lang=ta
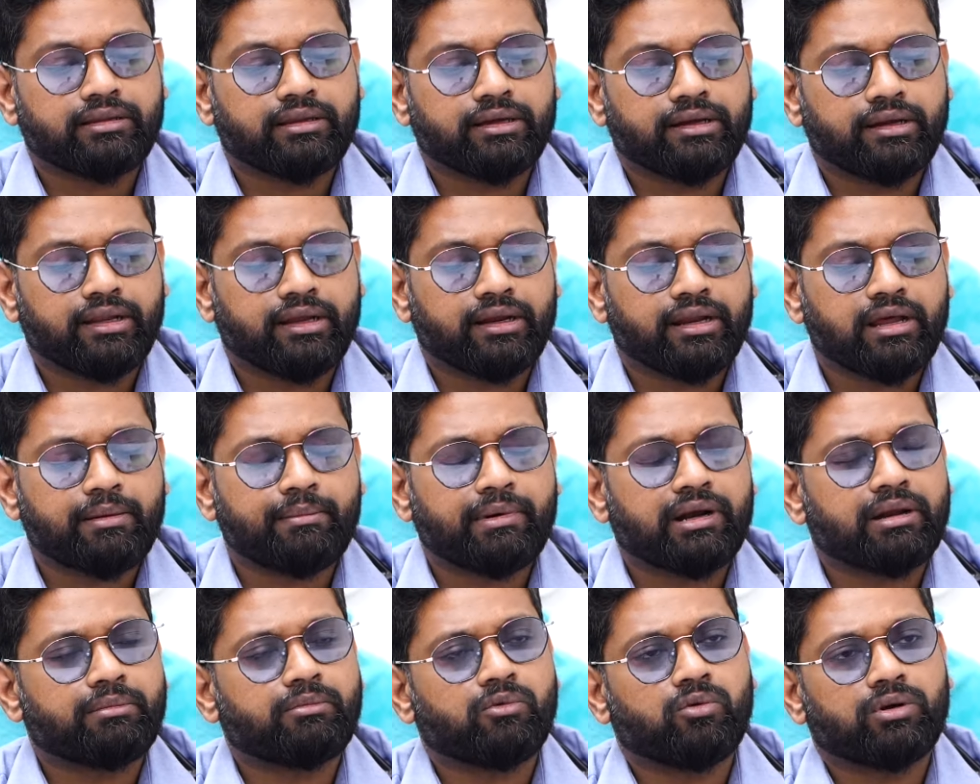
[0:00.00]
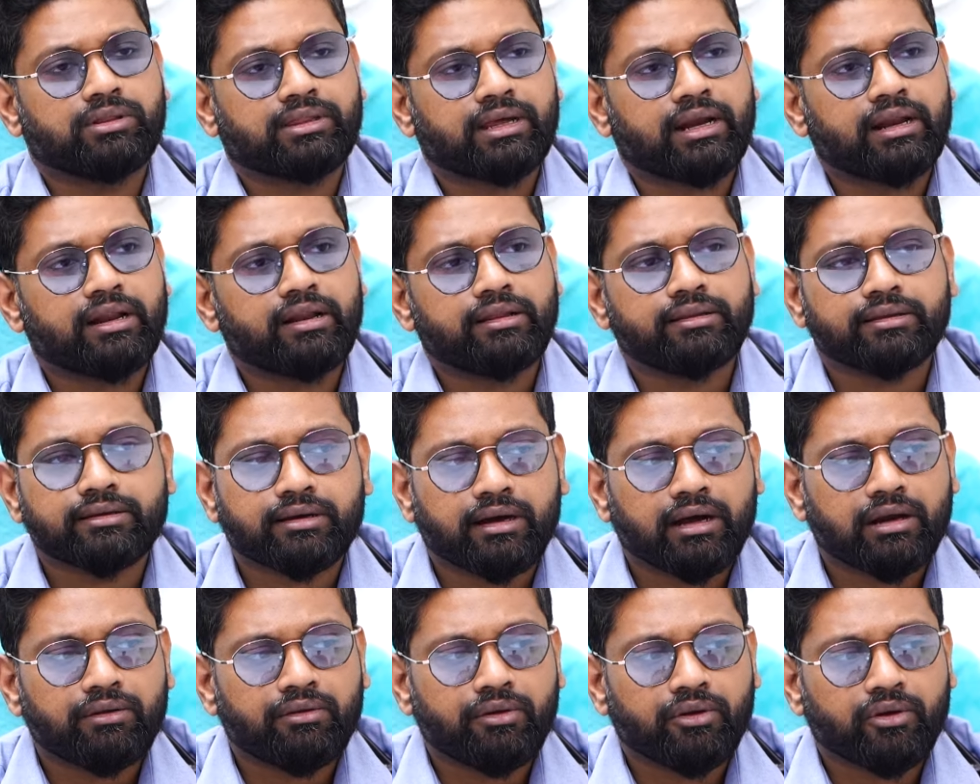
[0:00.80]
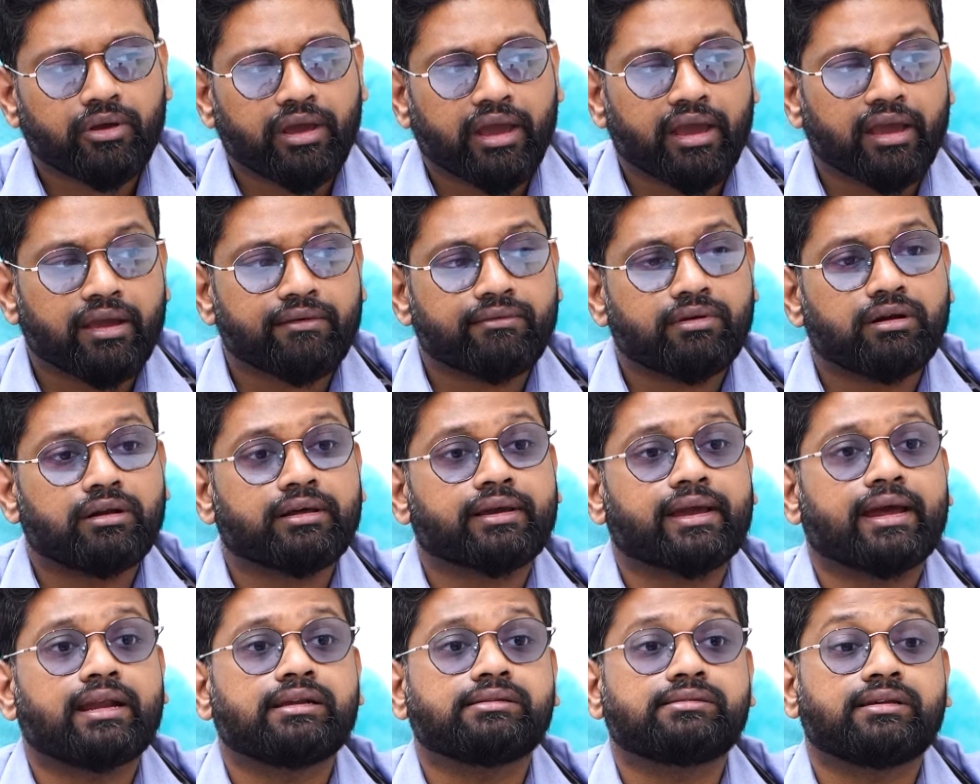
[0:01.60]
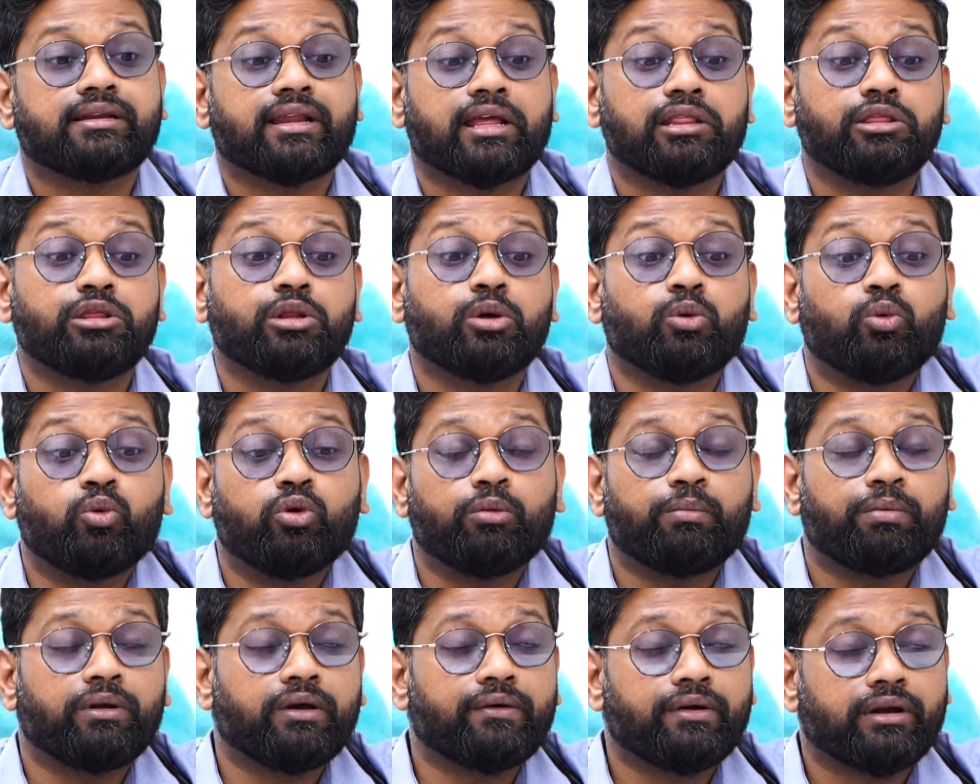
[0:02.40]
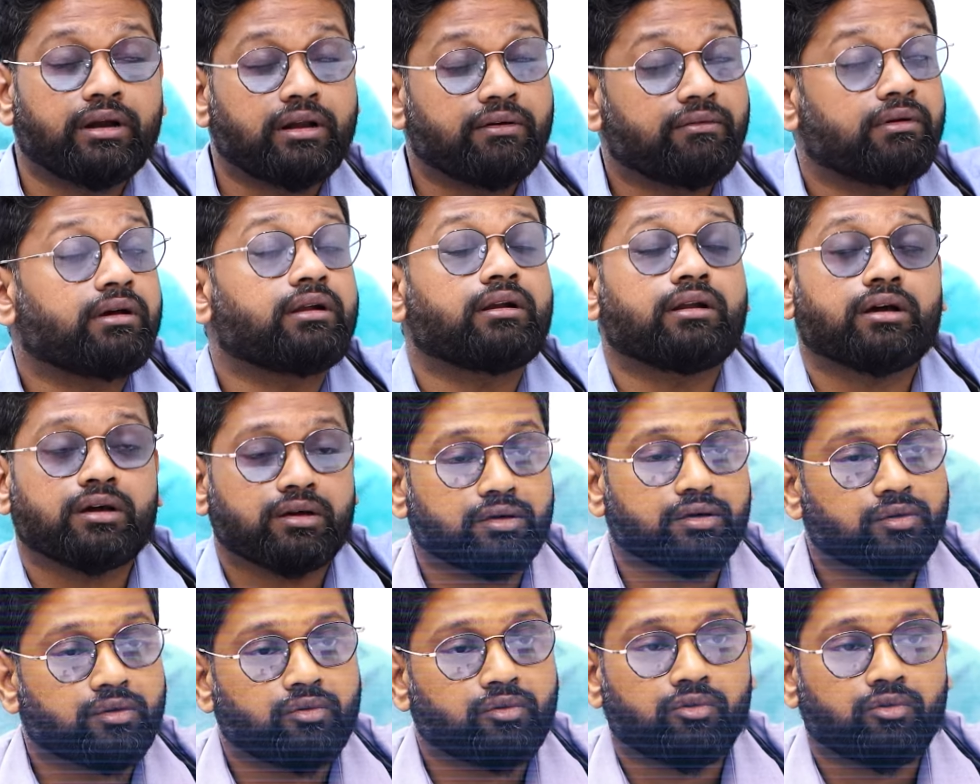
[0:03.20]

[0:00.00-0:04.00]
எடுத்துக்கிட்டிங்கன்னா மேடம் உங்கள் தலையிலேருந்து கால் இருக்கும் எங்கே வேணாலும் கேன்சர் எந்த உறுப்பில் வேணாலும் வரலாம்